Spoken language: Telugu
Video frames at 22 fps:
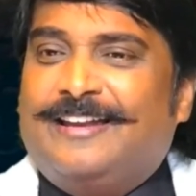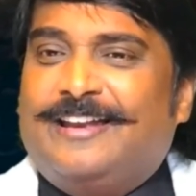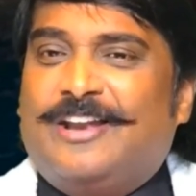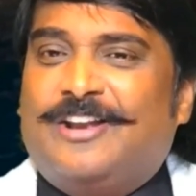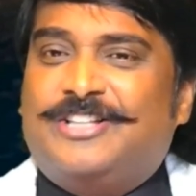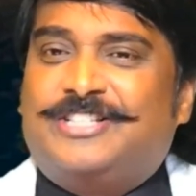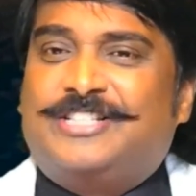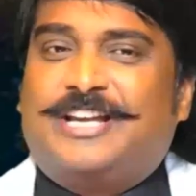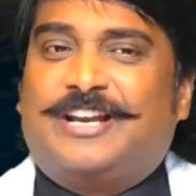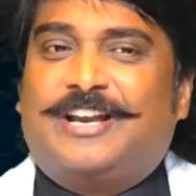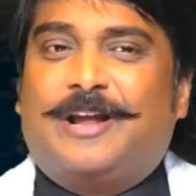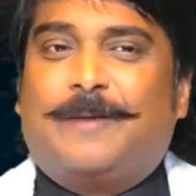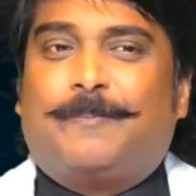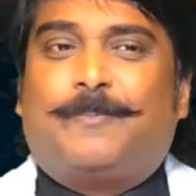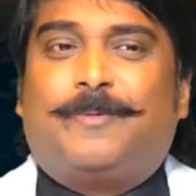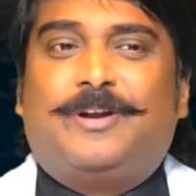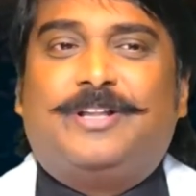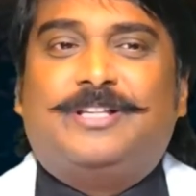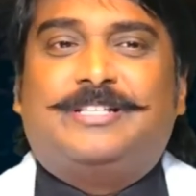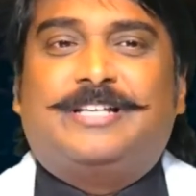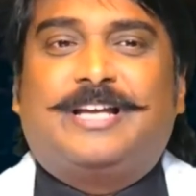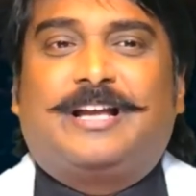నిన్ను
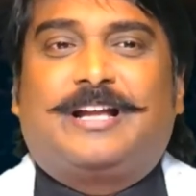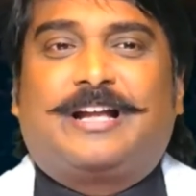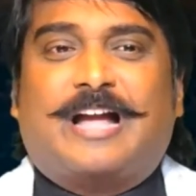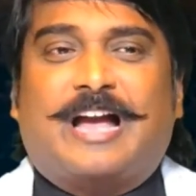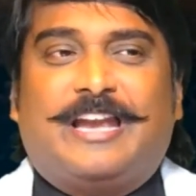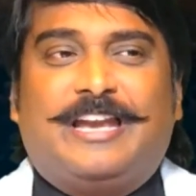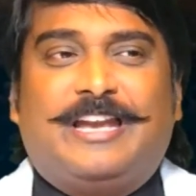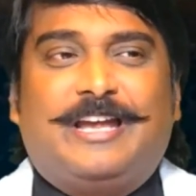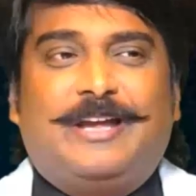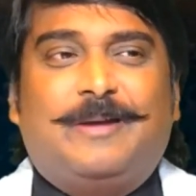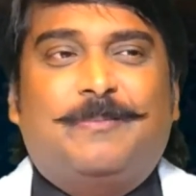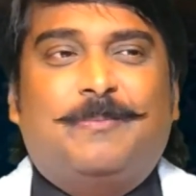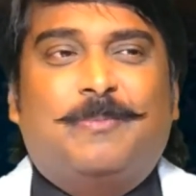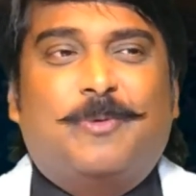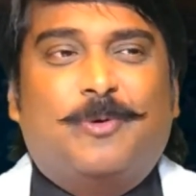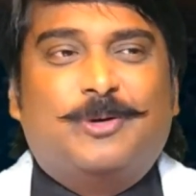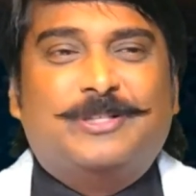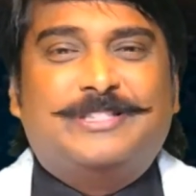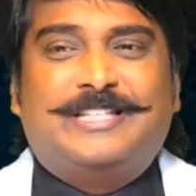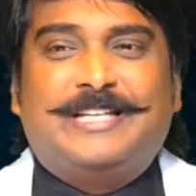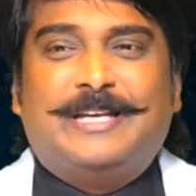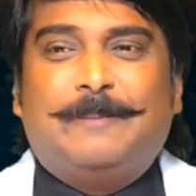చిన్నప్పటి నుంచే కని
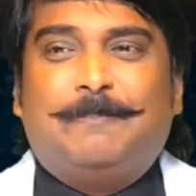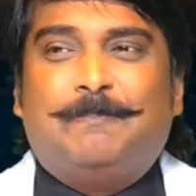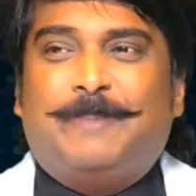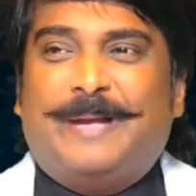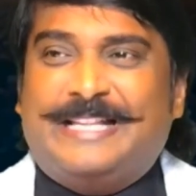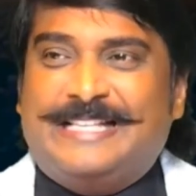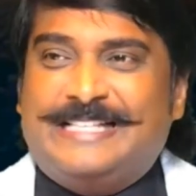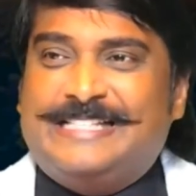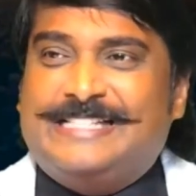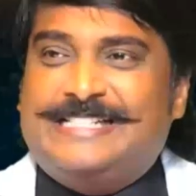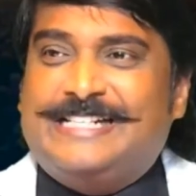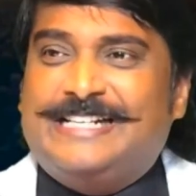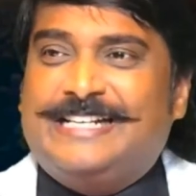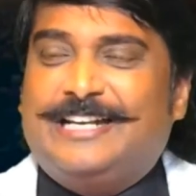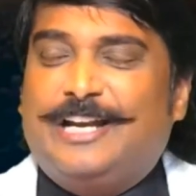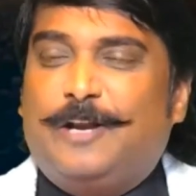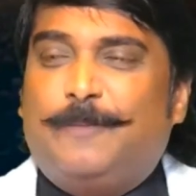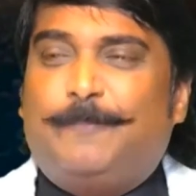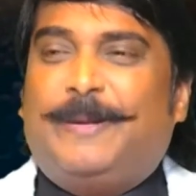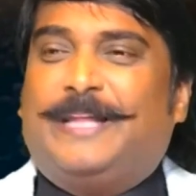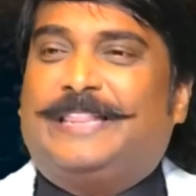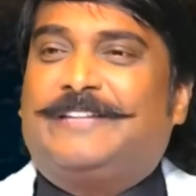మూసి పెంచి
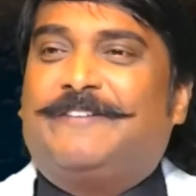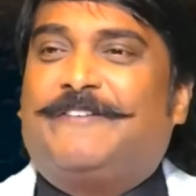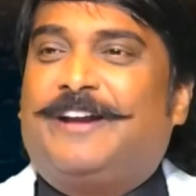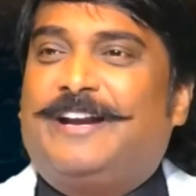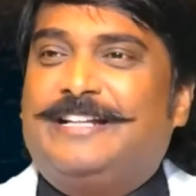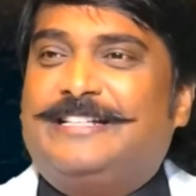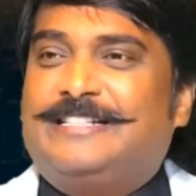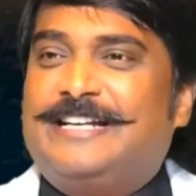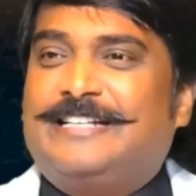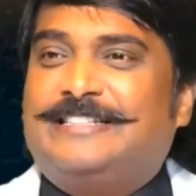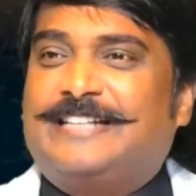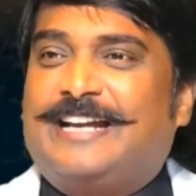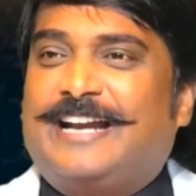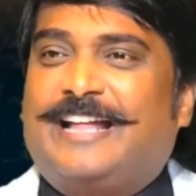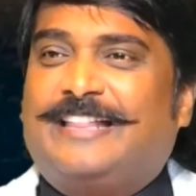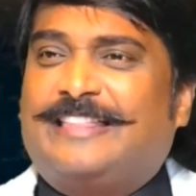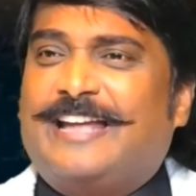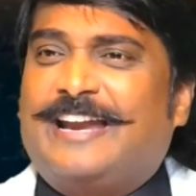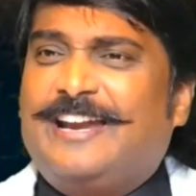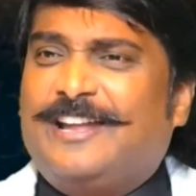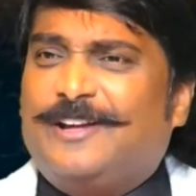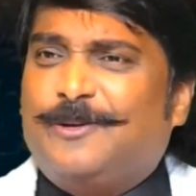నిన్ను పెద్దవాడిని
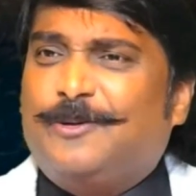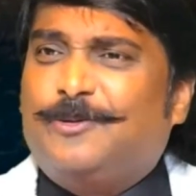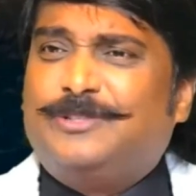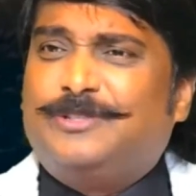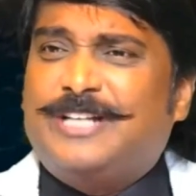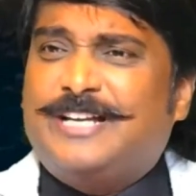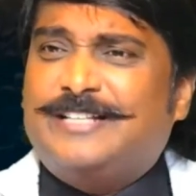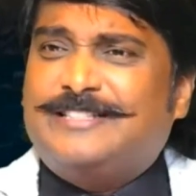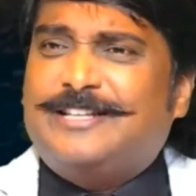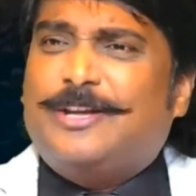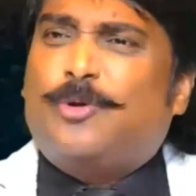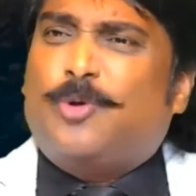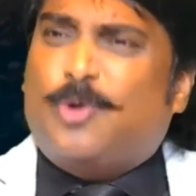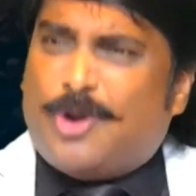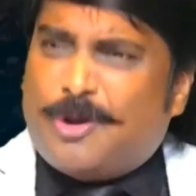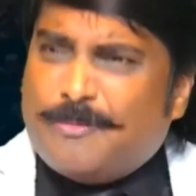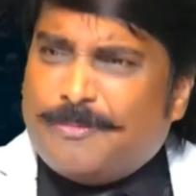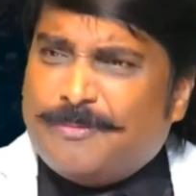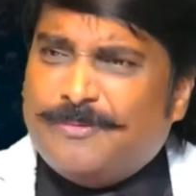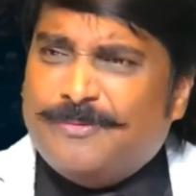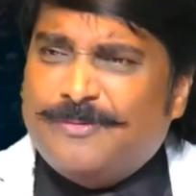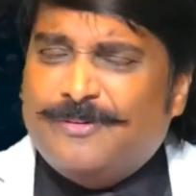చేశాడా తండ్రికి నువ్వు చేసే
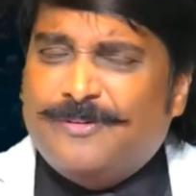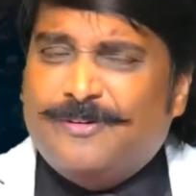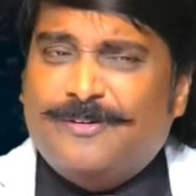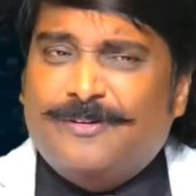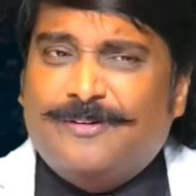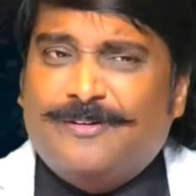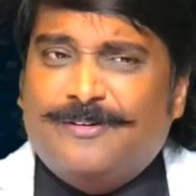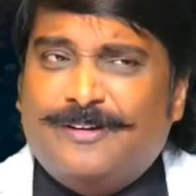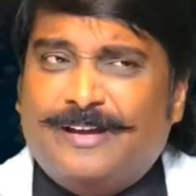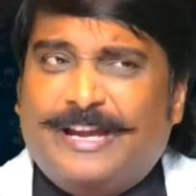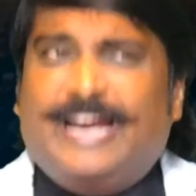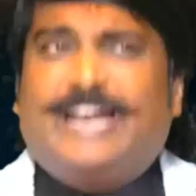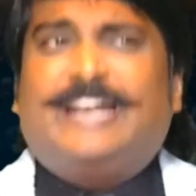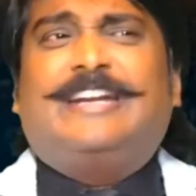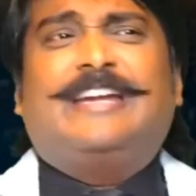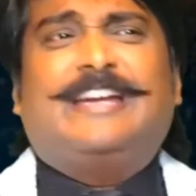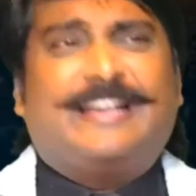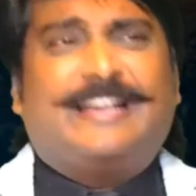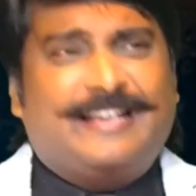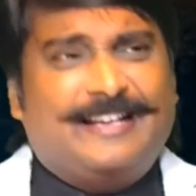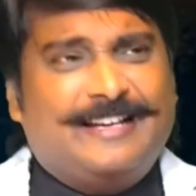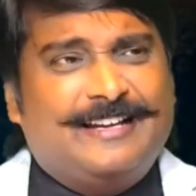రుణం
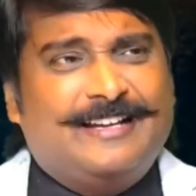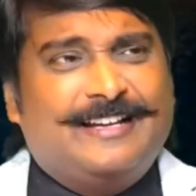ఏంటి